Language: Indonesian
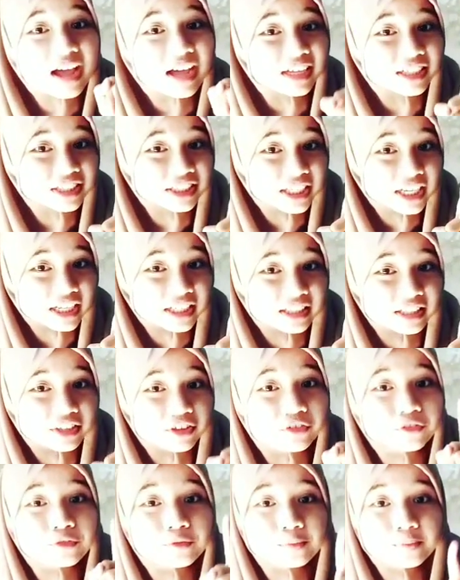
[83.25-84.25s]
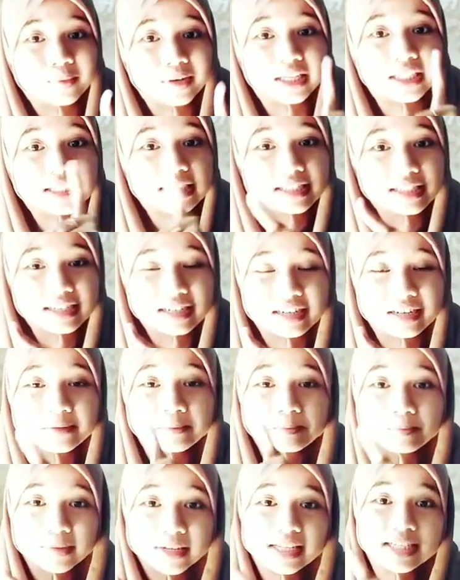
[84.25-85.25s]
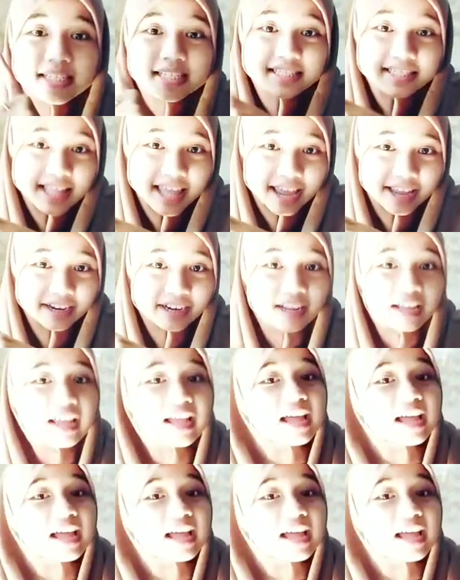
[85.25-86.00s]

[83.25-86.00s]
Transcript: adjective plus er plus than.